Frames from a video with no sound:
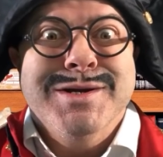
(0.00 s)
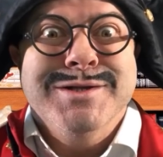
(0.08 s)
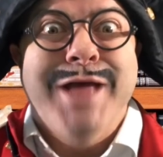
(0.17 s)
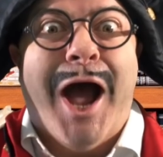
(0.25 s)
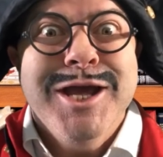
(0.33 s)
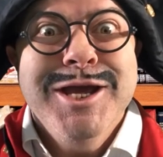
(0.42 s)

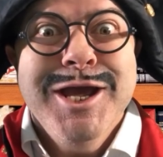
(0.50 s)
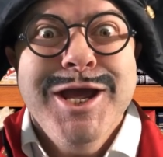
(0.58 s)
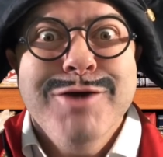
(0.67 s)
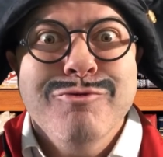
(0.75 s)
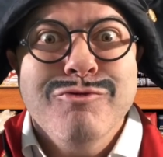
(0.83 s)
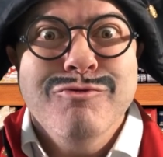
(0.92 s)

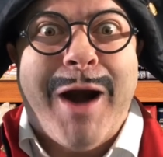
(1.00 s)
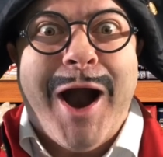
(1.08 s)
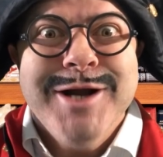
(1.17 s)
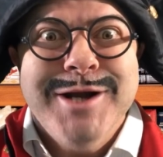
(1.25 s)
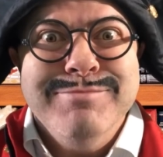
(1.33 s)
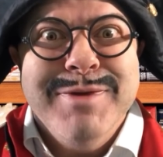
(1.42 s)
Daí o
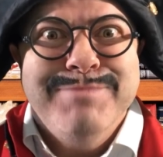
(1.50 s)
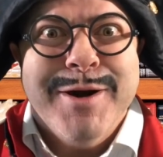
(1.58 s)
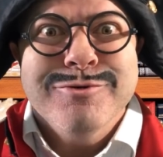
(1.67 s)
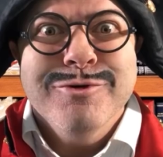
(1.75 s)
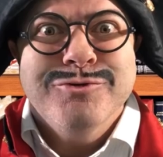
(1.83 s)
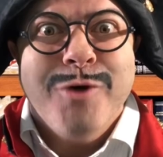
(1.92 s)
guarda me
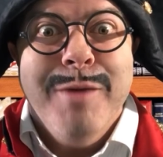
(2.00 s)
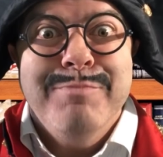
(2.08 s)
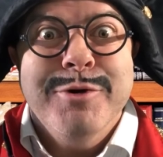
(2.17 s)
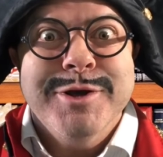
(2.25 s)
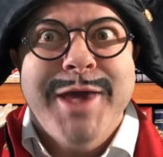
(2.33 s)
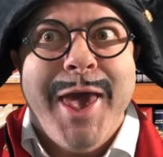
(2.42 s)

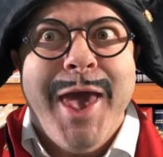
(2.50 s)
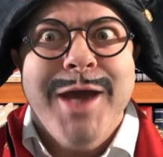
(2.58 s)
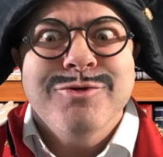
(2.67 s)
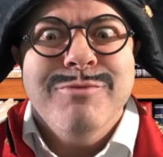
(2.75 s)
perguntou por que,